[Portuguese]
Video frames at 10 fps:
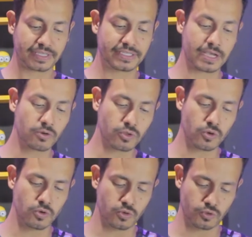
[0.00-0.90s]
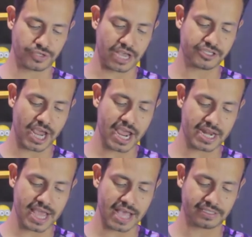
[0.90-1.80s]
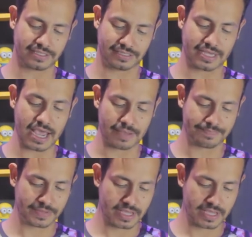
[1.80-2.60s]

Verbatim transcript: segundo o, o site NSC,